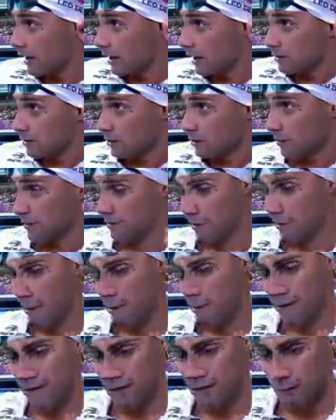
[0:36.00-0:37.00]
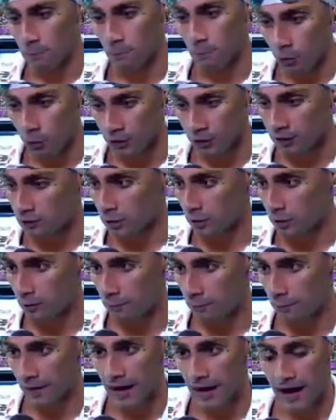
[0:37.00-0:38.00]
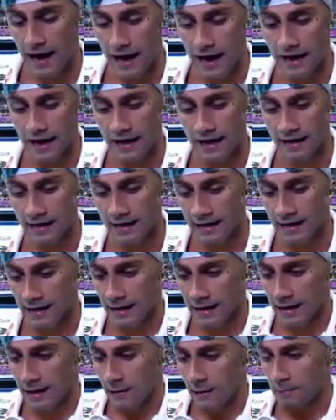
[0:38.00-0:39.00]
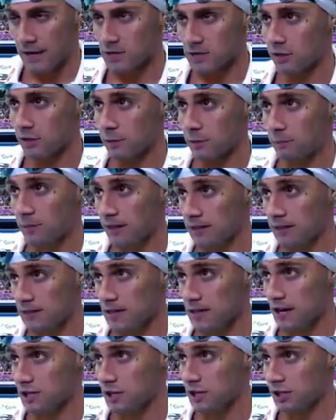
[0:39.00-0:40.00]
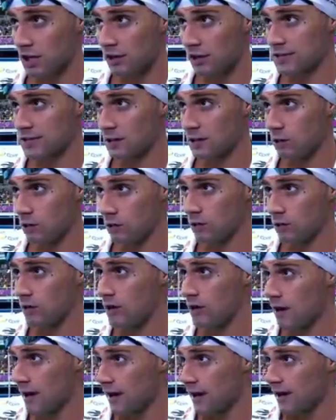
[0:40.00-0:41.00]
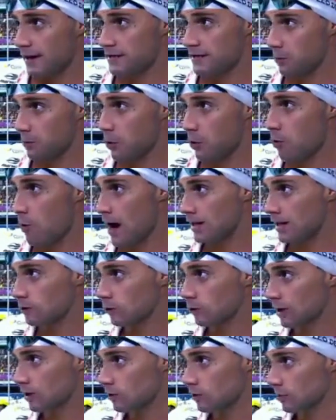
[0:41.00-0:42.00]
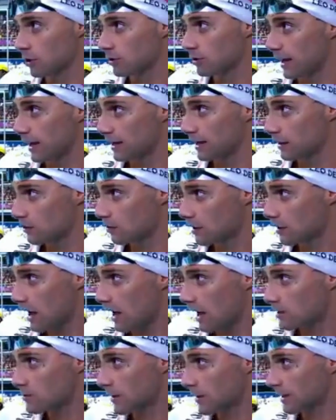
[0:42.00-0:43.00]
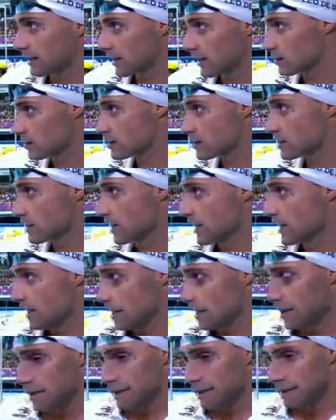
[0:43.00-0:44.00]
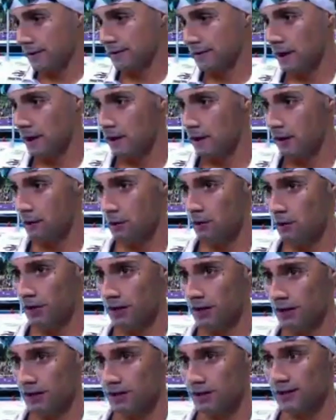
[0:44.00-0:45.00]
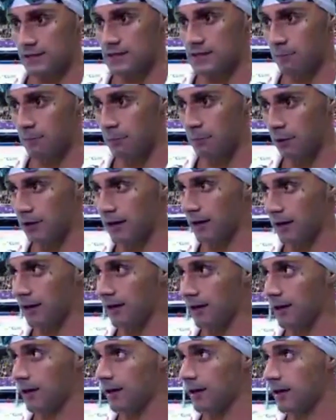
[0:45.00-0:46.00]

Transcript: estou me preparando muito para para as Olimpíadas, eu acho que já são esse é o meu quarto ano com o meu técnico Carlos Mateus. Então, eu quero agradecer porque